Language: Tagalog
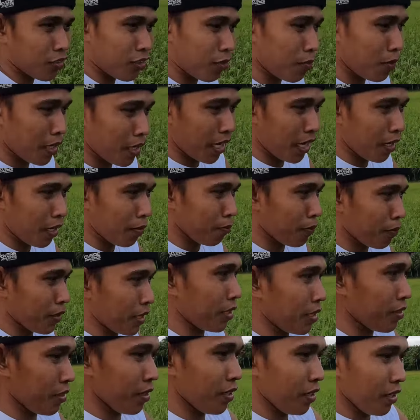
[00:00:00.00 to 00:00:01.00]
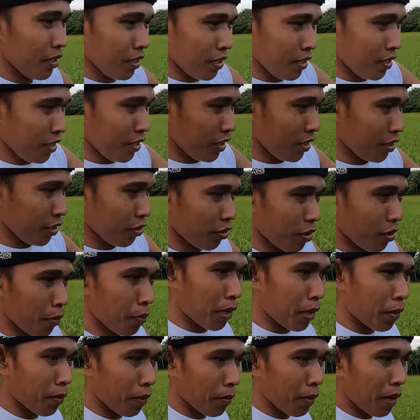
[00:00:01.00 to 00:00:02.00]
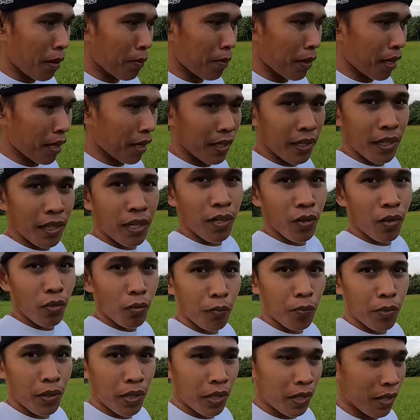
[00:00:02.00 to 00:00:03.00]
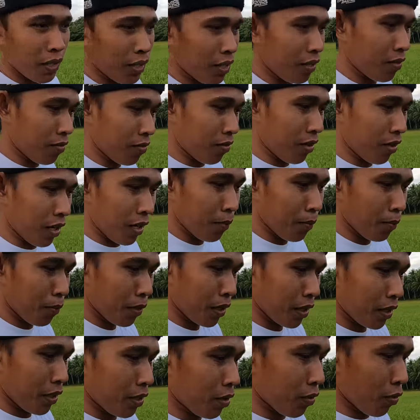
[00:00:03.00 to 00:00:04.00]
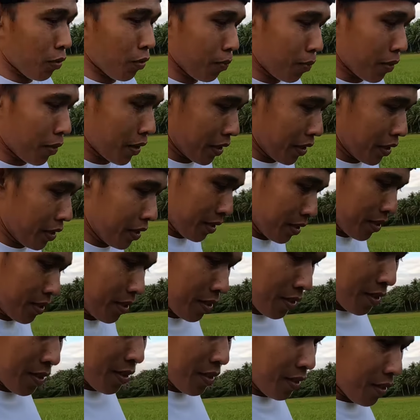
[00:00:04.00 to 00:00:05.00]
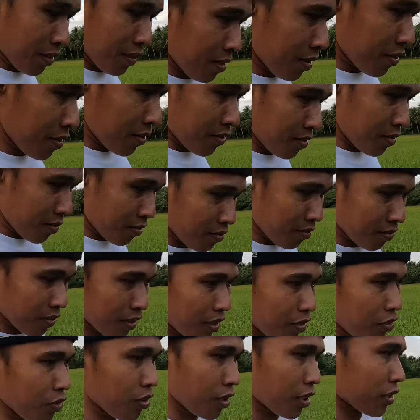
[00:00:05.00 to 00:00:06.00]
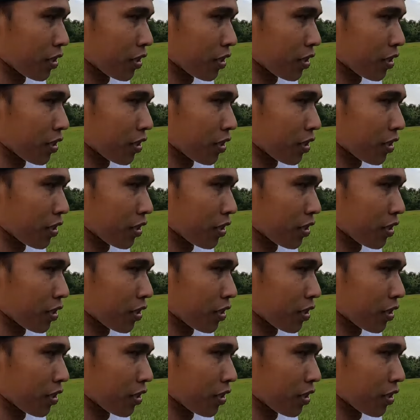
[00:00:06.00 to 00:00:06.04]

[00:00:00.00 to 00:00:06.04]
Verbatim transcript: yung kabila hybrid Itong kabila mababa kaya low breed. Oh, High breed, low breed. Ganun